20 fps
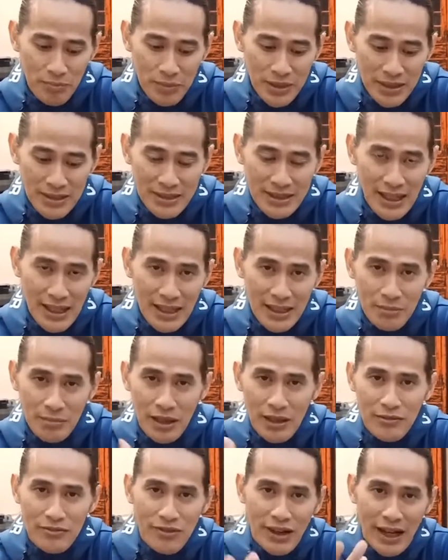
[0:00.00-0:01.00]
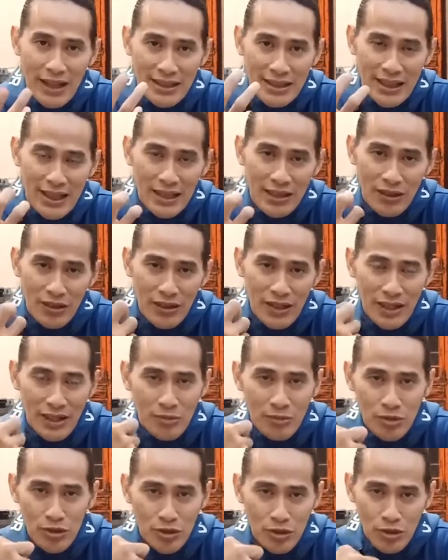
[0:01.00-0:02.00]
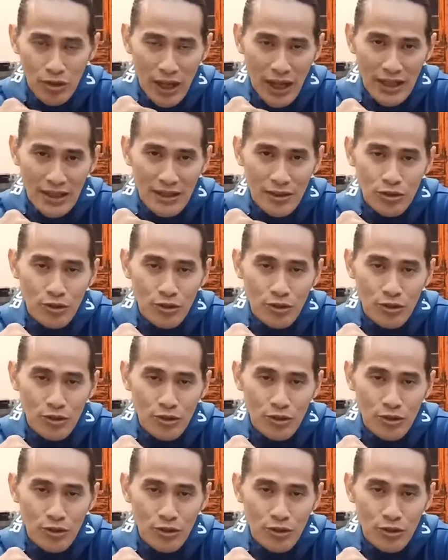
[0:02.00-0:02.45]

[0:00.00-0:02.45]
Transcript: bisa dimanfaatkan oleh kebutuhan